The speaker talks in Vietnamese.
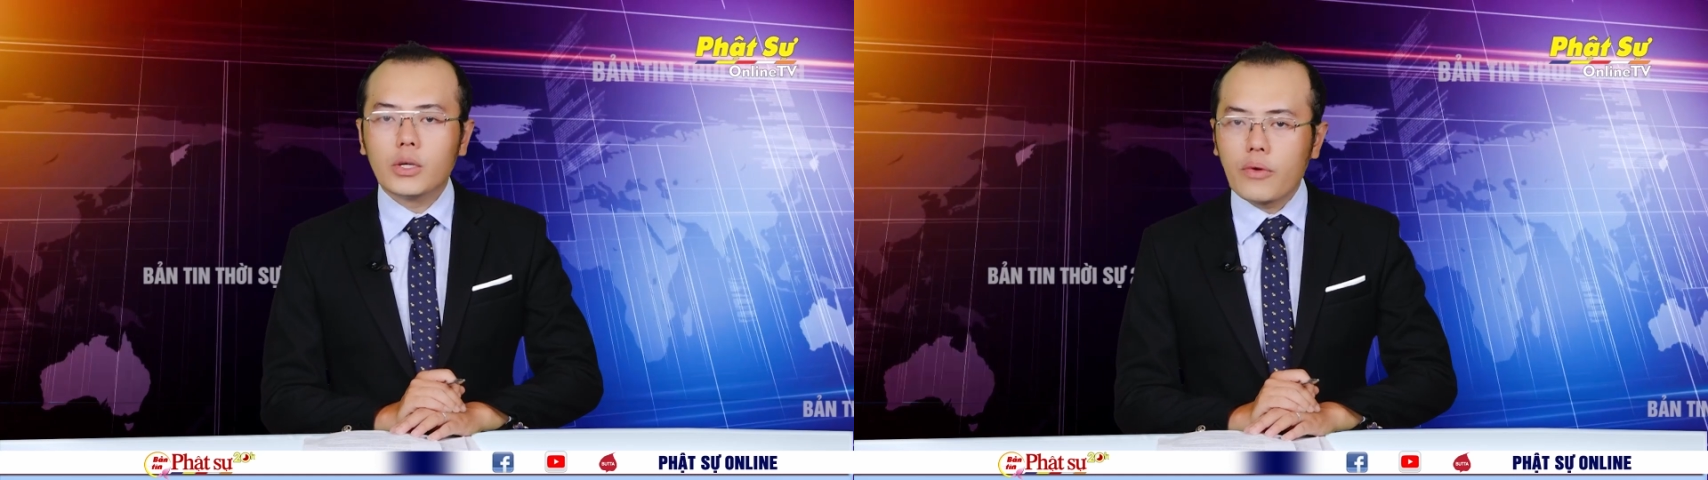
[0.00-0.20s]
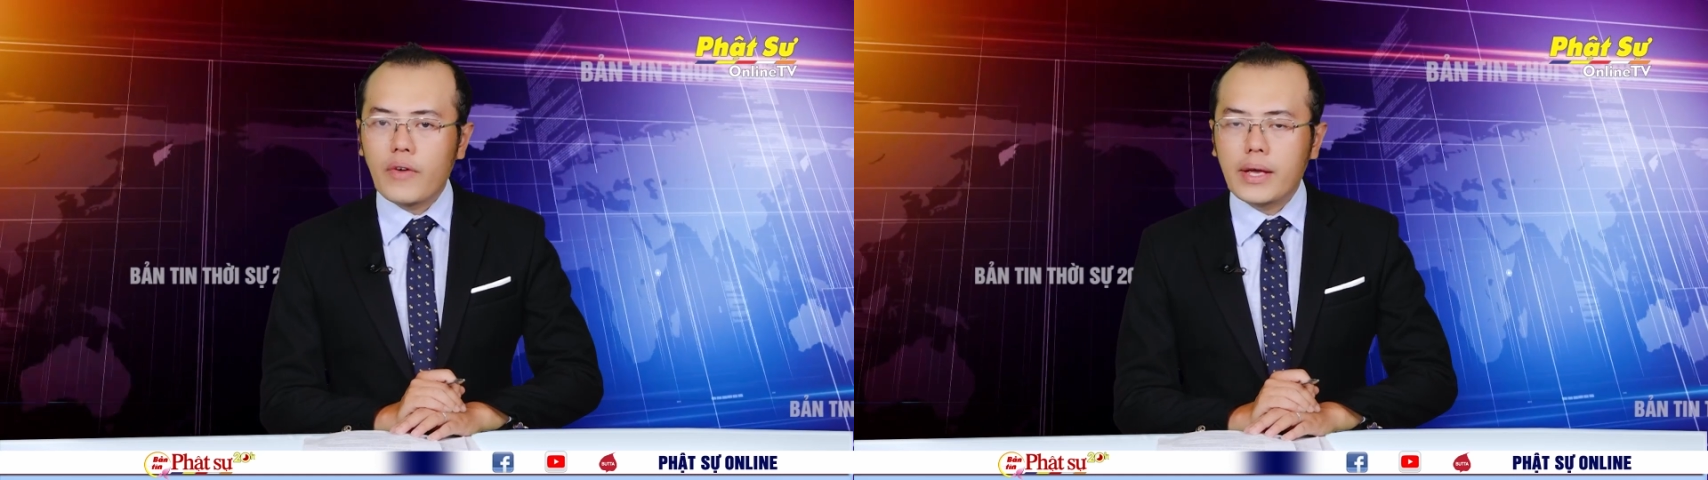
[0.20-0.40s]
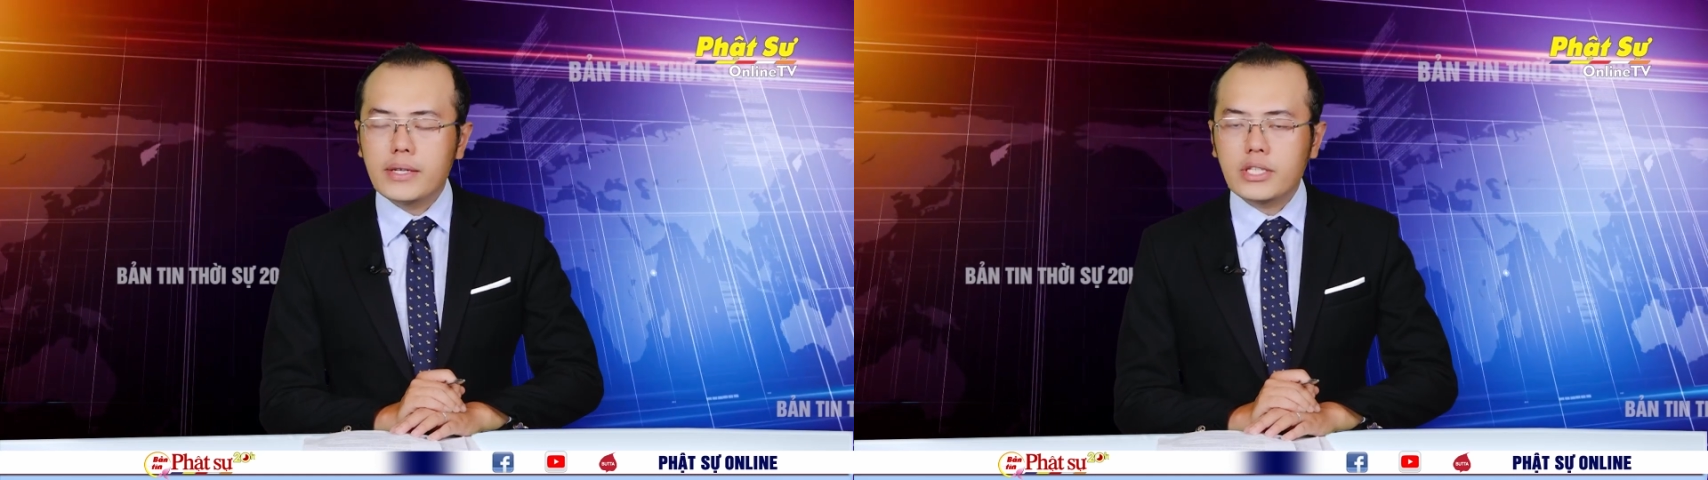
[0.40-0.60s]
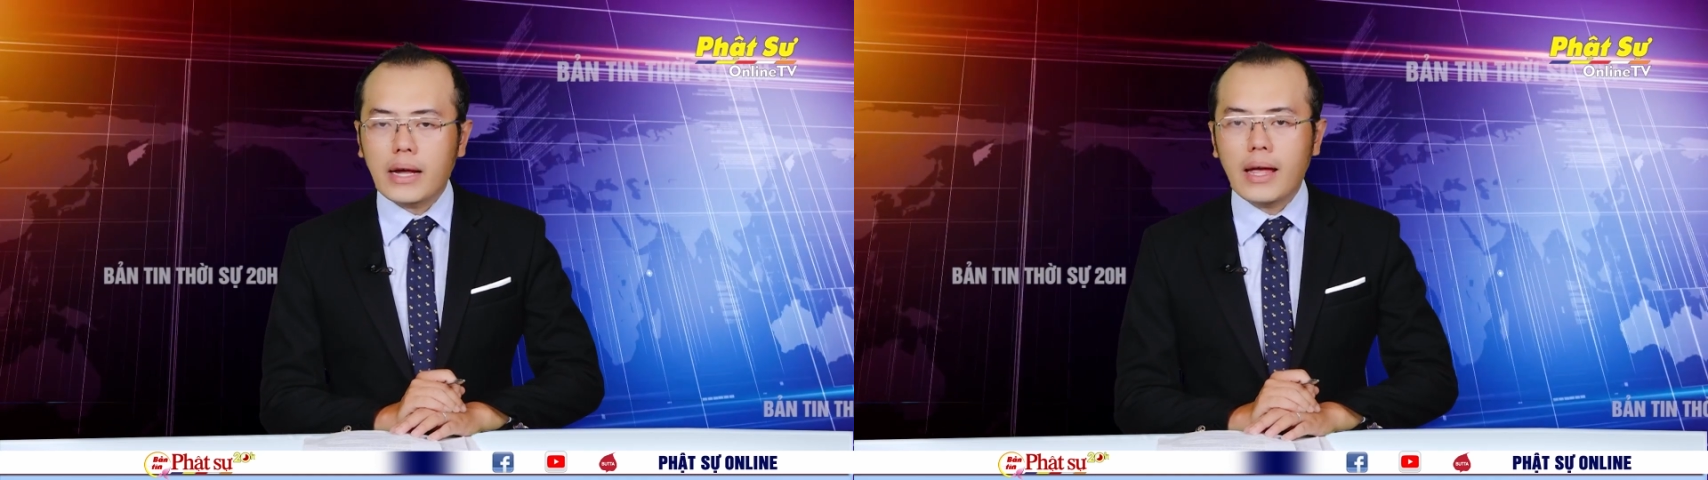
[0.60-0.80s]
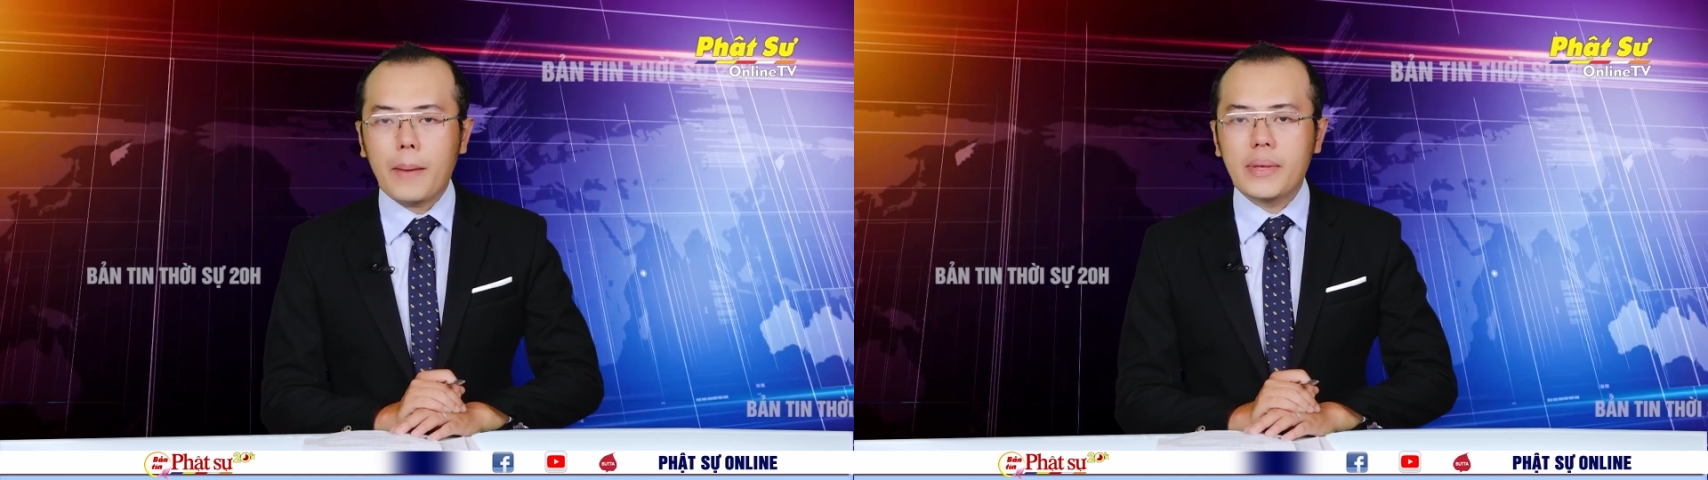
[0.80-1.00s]
Thưa quý vị,
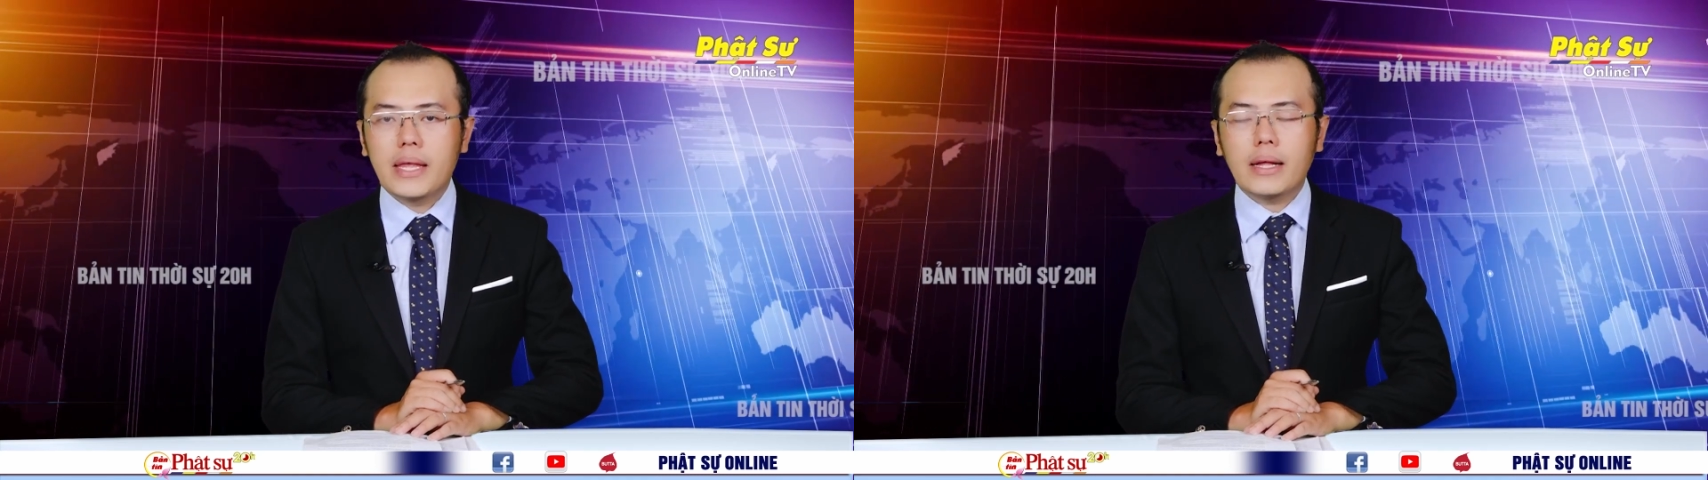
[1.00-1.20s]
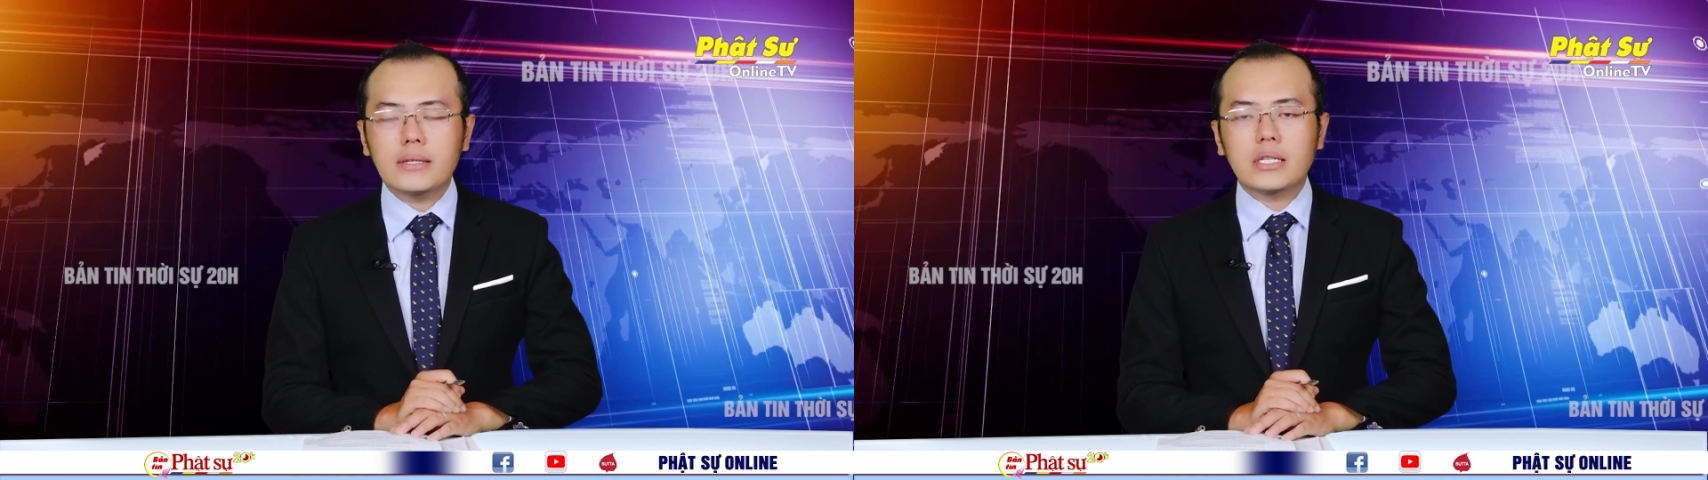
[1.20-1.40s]
sáng ngày 29 tháng